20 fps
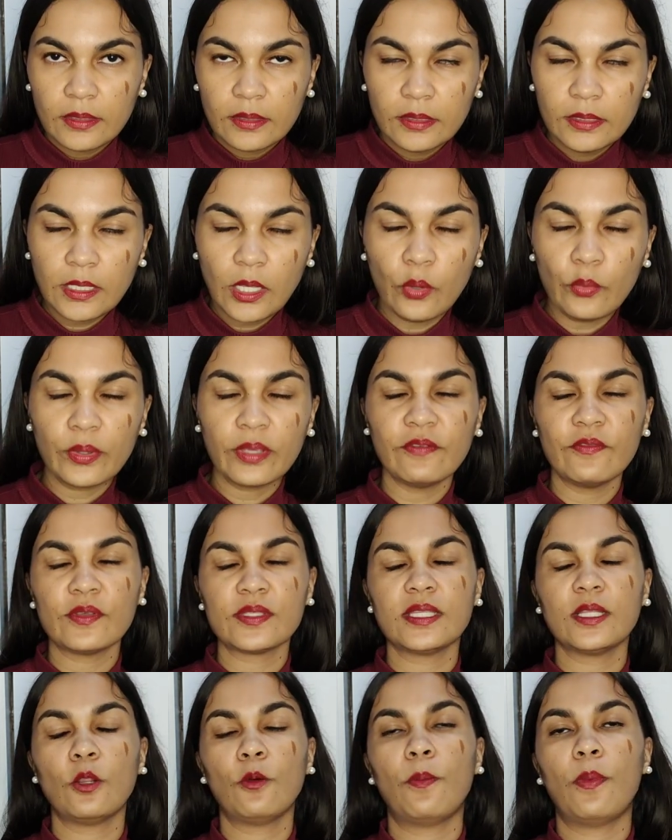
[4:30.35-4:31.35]
Não que
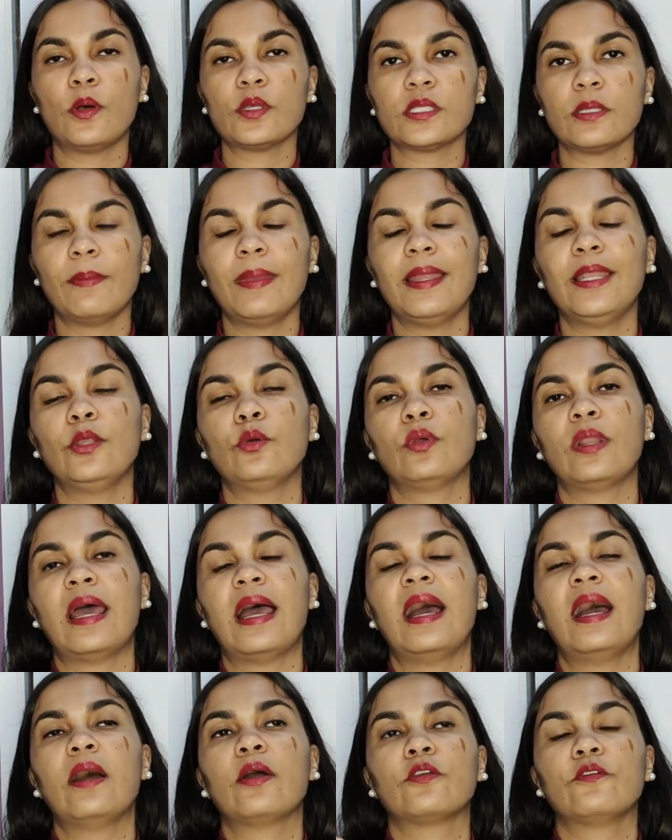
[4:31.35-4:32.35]
você não possa
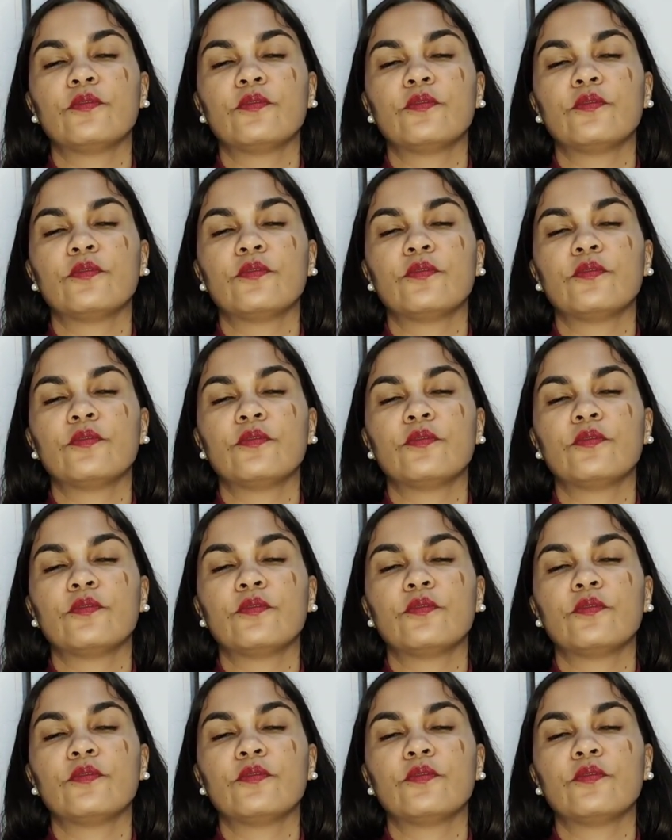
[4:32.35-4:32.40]
melhorar,